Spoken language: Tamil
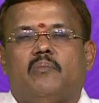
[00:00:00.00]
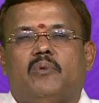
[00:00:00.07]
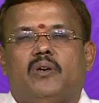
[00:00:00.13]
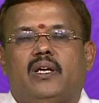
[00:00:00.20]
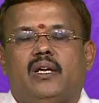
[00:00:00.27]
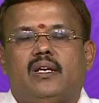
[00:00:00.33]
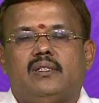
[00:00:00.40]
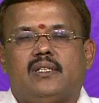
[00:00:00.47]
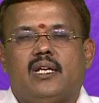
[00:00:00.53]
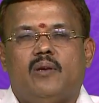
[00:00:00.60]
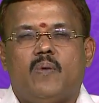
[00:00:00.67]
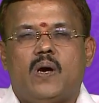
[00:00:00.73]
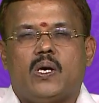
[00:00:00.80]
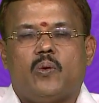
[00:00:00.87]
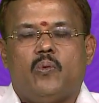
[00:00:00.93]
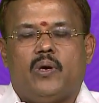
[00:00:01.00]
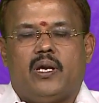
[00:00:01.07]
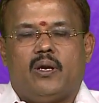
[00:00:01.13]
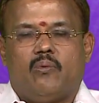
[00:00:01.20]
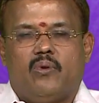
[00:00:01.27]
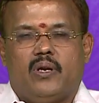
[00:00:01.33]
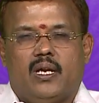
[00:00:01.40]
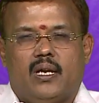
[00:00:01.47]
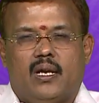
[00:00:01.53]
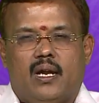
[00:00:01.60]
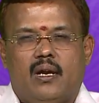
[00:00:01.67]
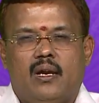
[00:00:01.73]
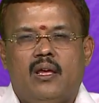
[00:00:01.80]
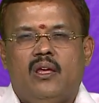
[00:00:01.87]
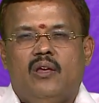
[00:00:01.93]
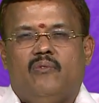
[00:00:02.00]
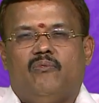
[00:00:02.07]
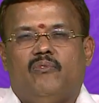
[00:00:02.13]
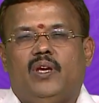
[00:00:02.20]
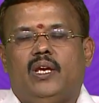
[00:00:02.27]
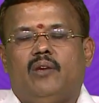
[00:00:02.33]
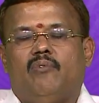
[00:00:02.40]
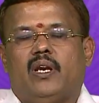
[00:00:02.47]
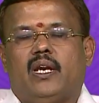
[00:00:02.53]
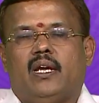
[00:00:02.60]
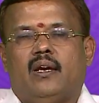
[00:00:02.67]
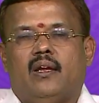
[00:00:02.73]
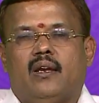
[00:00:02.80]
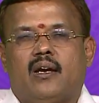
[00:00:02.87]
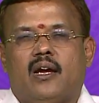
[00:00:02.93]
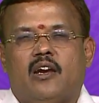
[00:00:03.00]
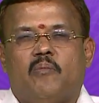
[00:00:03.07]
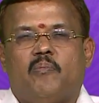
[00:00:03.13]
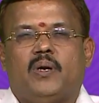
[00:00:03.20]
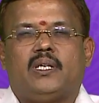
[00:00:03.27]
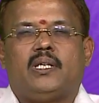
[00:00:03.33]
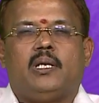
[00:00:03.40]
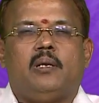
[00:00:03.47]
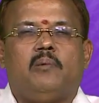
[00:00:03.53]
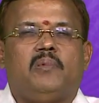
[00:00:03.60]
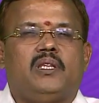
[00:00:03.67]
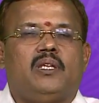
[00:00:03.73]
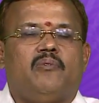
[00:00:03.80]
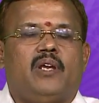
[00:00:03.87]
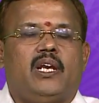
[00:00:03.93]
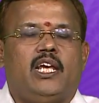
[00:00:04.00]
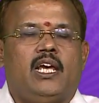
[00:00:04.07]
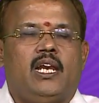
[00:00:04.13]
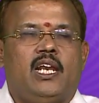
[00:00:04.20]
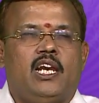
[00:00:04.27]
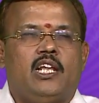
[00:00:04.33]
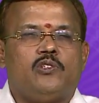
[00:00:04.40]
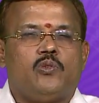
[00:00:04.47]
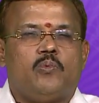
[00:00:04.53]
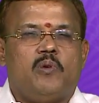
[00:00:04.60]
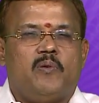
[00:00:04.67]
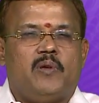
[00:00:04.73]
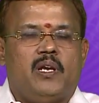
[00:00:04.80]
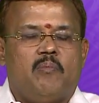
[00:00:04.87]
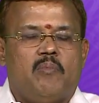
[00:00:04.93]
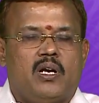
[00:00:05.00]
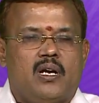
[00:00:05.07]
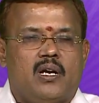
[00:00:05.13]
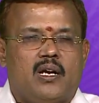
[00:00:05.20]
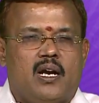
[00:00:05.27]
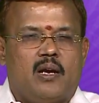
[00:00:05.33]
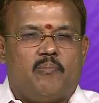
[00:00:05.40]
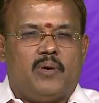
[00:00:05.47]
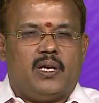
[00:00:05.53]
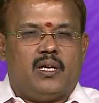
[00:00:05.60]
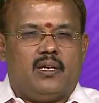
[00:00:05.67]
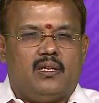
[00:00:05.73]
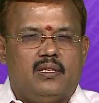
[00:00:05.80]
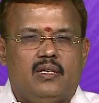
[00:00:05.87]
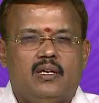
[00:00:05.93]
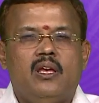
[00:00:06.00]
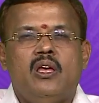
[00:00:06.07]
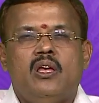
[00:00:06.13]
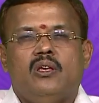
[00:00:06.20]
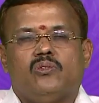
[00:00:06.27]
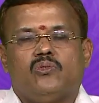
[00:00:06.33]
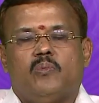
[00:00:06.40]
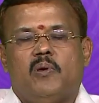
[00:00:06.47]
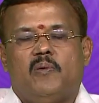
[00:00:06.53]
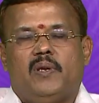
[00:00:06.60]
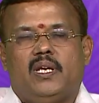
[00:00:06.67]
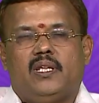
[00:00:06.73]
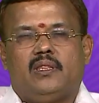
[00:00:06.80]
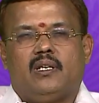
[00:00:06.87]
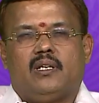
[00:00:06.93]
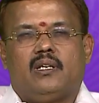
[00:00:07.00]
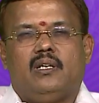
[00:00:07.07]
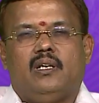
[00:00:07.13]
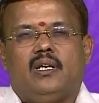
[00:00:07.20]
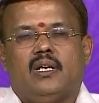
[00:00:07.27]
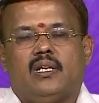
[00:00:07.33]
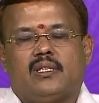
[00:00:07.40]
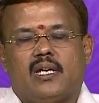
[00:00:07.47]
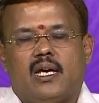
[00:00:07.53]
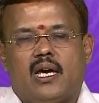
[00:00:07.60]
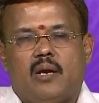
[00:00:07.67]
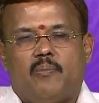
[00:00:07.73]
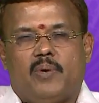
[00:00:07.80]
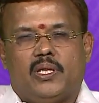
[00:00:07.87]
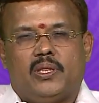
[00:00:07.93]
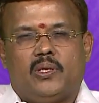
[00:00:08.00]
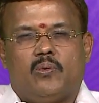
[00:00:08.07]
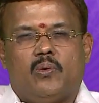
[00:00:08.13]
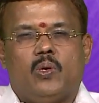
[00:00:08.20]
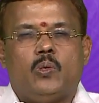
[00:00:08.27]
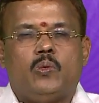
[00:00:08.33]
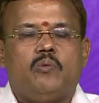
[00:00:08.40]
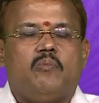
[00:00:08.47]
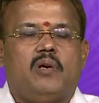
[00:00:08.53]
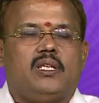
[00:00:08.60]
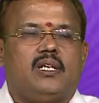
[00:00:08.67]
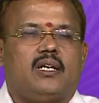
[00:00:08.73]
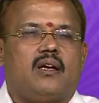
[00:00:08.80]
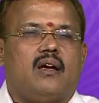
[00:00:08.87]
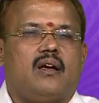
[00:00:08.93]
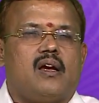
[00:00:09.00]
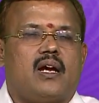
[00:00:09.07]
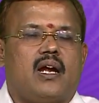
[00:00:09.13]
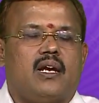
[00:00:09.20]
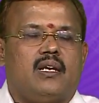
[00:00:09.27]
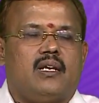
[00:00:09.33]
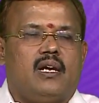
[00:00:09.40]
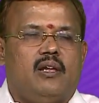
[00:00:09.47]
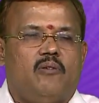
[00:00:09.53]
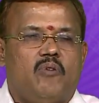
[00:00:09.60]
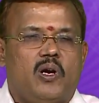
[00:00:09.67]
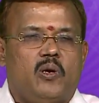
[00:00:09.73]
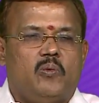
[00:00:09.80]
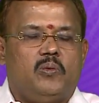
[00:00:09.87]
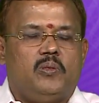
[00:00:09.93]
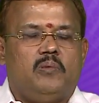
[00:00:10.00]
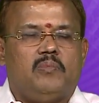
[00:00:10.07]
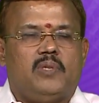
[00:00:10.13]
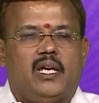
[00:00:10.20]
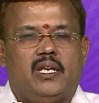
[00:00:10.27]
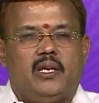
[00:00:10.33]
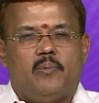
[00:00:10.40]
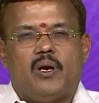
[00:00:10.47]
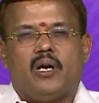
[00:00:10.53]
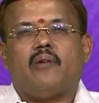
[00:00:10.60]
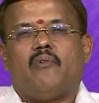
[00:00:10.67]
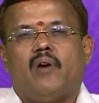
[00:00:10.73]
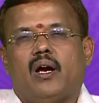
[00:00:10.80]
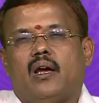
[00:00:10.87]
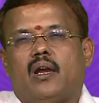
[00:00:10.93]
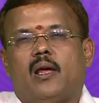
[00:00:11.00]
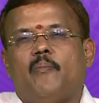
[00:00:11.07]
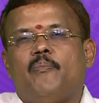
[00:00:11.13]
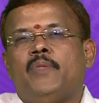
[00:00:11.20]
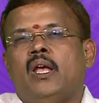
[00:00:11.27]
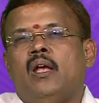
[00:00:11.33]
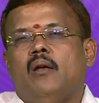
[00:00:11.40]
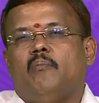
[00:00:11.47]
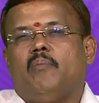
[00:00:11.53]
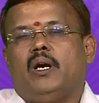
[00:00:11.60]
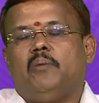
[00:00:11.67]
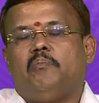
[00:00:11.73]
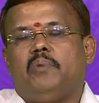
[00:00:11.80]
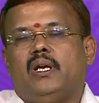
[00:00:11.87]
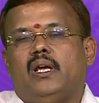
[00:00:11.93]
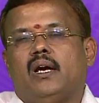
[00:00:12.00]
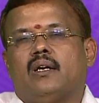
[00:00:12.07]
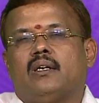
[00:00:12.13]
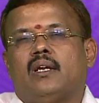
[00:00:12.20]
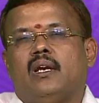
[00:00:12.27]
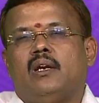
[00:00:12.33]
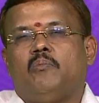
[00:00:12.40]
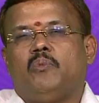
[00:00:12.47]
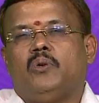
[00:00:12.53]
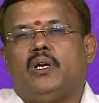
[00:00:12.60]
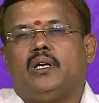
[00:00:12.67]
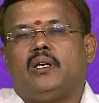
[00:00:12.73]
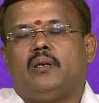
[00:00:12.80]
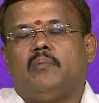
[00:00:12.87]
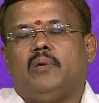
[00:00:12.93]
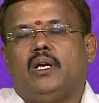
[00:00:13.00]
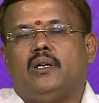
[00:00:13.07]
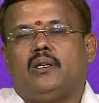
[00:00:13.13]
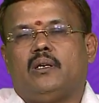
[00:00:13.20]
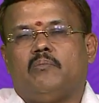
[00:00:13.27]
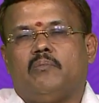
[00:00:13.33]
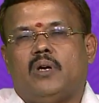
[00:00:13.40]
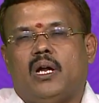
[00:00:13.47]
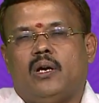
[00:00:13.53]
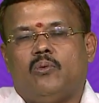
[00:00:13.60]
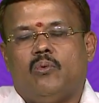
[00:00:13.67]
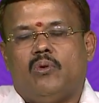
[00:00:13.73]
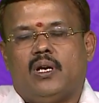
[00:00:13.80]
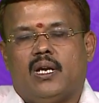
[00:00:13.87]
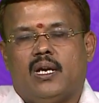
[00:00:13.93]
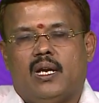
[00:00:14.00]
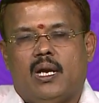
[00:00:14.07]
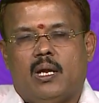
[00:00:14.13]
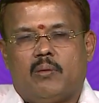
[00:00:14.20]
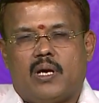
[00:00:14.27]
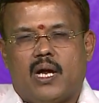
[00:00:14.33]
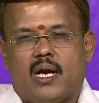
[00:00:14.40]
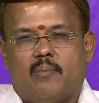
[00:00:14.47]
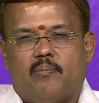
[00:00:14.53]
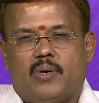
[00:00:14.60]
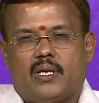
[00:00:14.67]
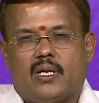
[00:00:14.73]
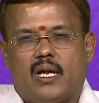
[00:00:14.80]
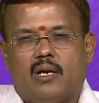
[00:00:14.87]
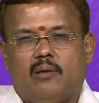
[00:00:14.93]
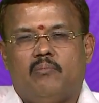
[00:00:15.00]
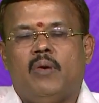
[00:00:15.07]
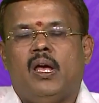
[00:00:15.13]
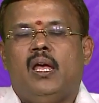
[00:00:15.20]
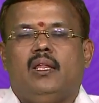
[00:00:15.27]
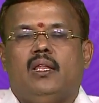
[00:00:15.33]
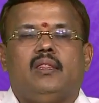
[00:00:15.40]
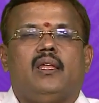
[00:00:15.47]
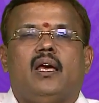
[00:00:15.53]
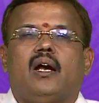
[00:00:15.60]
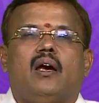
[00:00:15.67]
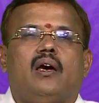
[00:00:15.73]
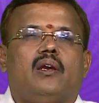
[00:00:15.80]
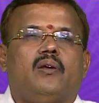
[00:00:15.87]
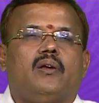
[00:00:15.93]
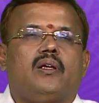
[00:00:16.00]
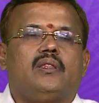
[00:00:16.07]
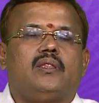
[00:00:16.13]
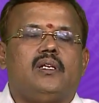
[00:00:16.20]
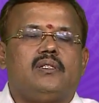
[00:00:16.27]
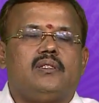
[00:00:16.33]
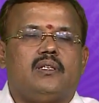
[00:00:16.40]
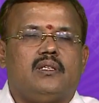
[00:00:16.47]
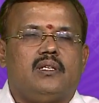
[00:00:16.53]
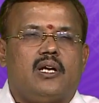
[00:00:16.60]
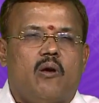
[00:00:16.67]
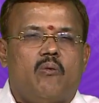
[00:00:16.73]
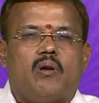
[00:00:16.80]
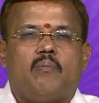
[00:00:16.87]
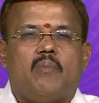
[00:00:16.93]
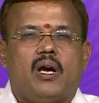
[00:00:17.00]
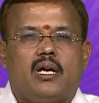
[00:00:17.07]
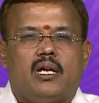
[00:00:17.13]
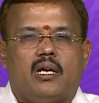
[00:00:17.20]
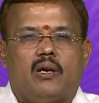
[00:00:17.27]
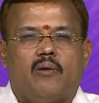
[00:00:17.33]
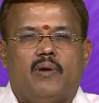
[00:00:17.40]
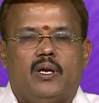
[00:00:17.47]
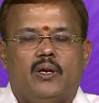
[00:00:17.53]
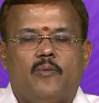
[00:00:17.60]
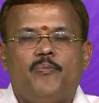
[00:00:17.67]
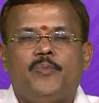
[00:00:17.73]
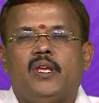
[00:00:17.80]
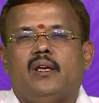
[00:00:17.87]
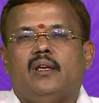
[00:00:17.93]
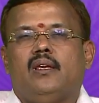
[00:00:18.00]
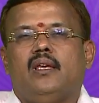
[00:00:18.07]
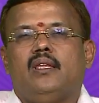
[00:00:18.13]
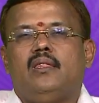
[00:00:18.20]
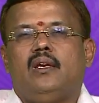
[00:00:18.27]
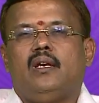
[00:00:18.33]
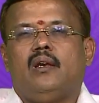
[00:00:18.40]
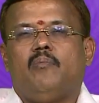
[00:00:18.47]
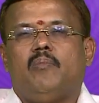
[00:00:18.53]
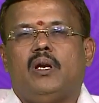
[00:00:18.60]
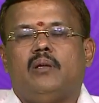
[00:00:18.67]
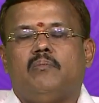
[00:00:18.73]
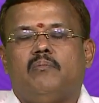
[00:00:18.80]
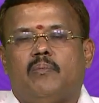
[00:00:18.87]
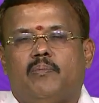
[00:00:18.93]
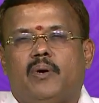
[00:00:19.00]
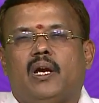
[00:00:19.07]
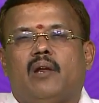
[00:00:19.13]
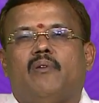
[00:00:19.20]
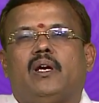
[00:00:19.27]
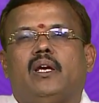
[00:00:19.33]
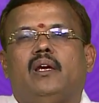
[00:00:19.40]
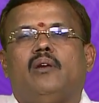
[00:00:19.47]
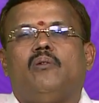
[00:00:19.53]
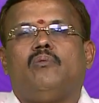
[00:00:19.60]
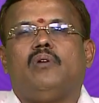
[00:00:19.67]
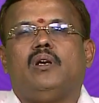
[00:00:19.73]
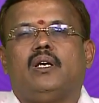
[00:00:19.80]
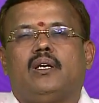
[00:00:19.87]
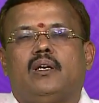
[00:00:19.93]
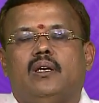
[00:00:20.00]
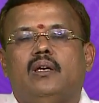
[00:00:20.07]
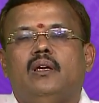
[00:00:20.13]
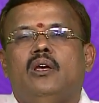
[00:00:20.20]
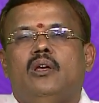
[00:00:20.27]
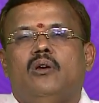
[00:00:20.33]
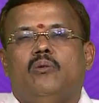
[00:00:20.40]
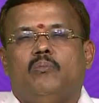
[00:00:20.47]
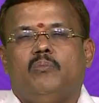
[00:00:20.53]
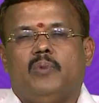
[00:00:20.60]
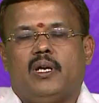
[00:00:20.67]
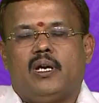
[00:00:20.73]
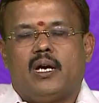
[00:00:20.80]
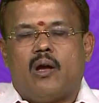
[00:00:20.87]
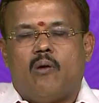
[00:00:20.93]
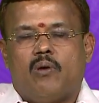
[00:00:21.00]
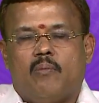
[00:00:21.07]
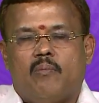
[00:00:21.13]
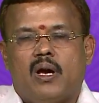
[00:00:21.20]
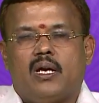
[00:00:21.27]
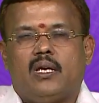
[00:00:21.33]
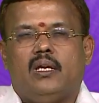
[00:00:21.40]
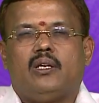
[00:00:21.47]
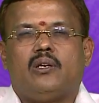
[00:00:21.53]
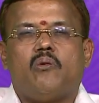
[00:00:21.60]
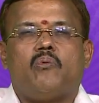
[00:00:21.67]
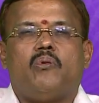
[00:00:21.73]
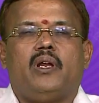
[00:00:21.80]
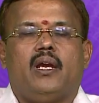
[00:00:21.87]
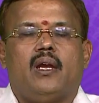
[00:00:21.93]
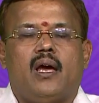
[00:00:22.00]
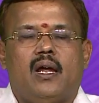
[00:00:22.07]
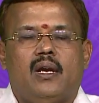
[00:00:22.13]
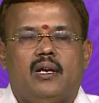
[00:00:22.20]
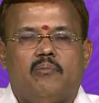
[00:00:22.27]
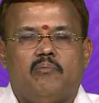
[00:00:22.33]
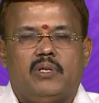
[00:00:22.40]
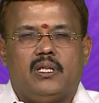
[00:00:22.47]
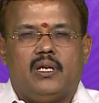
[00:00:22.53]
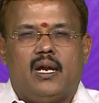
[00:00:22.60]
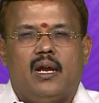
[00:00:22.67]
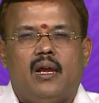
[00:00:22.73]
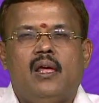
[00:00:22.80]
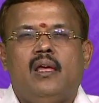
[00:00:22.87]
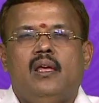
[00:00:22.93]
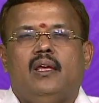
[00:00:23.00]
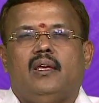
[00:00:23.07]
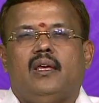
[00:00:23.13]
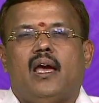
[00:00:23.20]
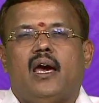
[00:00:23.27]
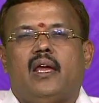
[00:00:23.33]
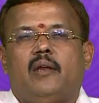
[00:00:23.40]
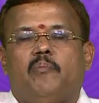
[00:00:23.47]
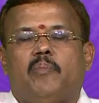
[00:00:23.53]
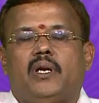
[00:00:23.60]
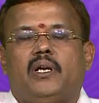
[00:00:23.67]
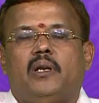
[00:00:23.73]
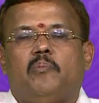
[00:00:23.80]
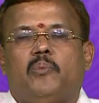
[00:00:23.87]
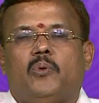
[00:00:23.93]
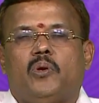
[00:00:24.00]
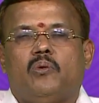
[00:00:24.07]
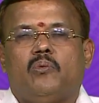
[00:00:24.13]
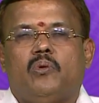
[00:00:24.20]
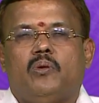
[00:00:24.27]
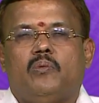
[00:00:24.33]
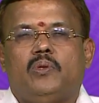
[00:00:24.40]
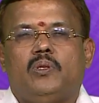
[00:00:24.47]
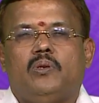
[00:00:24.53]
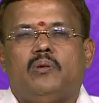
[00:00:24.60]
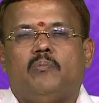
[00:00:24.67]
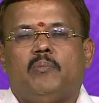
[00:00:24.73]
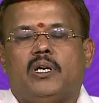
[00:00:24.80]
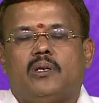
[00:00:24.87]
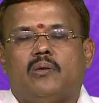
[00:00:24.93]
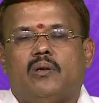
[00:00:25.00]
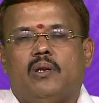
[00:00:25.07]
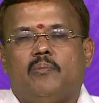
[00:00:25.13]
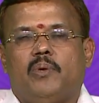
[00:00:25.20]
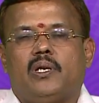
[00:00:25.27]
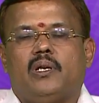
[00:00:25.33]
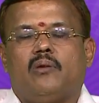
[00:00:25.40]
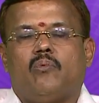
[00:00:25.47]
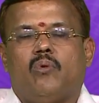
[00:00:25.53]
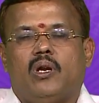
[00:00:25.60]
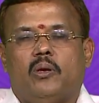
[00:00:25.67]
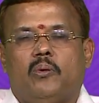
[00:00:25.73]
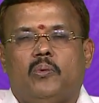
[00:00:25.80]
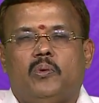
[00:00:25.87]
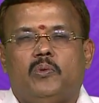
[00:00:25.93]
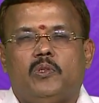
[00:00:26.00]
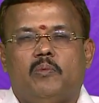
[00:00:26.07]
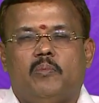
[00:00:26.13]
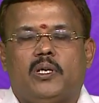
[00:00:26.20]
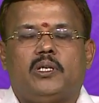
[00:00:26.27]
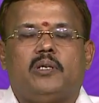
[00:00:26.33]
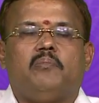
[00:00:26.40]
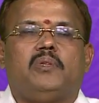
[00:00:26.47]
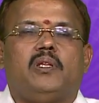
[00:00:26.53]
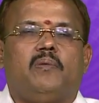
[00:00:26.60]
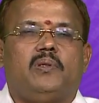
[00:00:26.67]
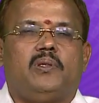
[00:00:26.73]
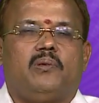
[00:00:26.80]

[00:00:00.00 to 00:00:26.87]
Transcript: முறையில் செல்வாக்கு உயரக்கூடிய நாள் வீண் விரயங்கள் காணப்பட்டாலும் அந்த விரயங்கள் எல்லாம் சுபவிரயமாக காணப்படுகிறது சுபவிரயத்திற்கு நீங்கள் தயார்படுத்தி கொள்வதும் அதற்காக கடன்களை வாங்குவதும் தைரியமாக வாங்கலாம் படிப்படியாக நல்ல முன்னேற்றம் ஏற்றம் அனுகூலங்கள் எல்லாம் காணப்பட்டாலும் தேக ஆரோக்கியத்தில் சிறிது கவனமாக இருக்க வேண்டும் எதிரிகள் பலம் பல வகைகள் உங்களுக்கு மிக கவனமாக இருக்கக்கூடிய நாள் என்பதனால் யாரை பற்றி புறங்கூறுவதோ மற்றவர்களை பற்றி குறை கூறுவதோ மட்டும் தவிர்த்து